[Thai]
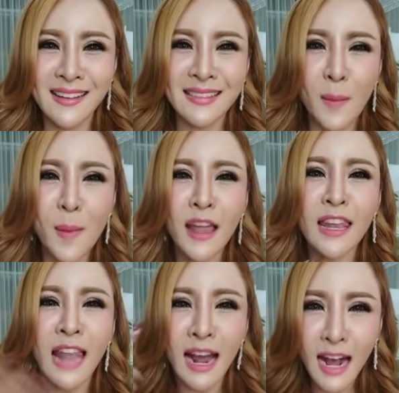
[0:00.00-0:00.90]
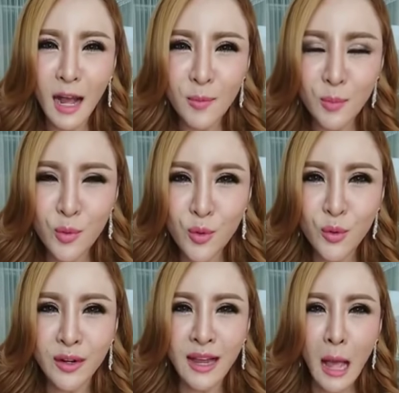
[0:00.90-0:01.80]
แต่พลังคำพู
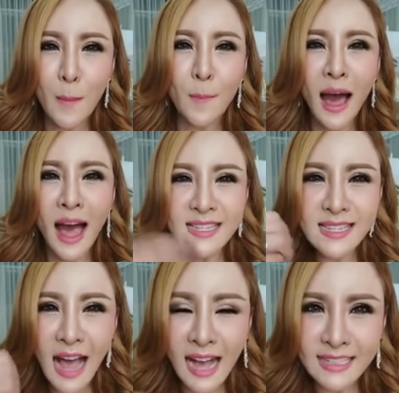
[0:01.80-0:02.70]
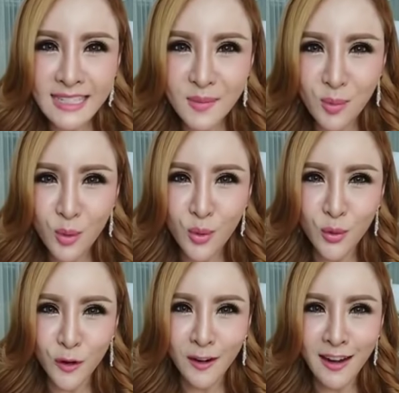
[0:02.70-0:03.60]
ด ภาษาที่พู
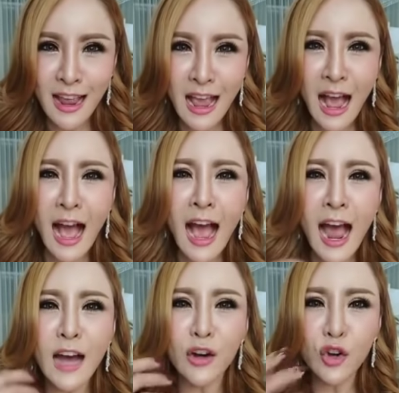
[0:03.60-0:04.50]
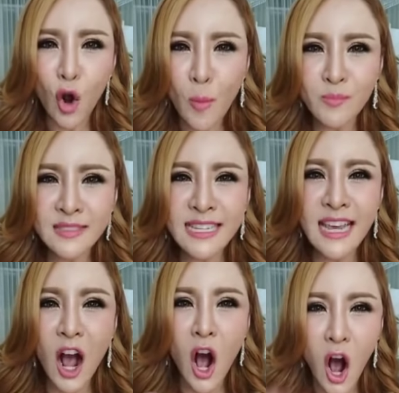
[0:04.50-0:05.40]
ดอารมณ์ที่
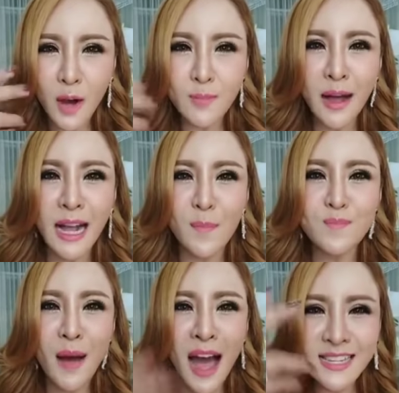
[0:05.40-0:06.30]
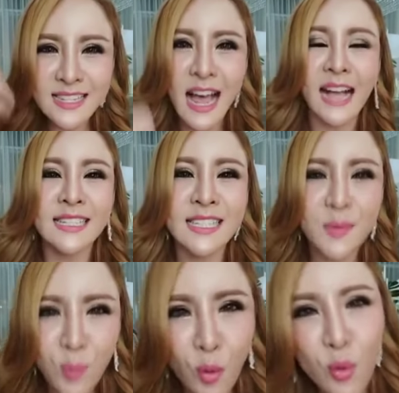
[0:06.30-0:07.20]
ออกมากับภาษา
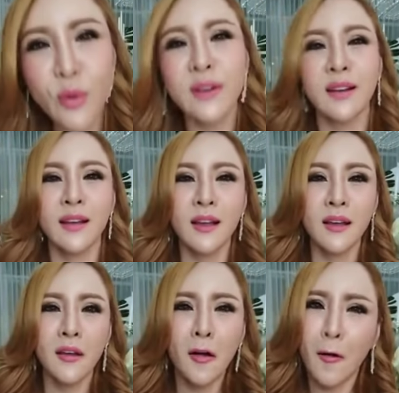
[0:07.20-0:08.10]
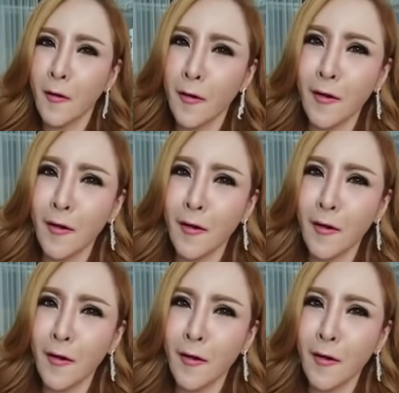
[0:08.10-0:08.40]
ที่พูด โอ้โห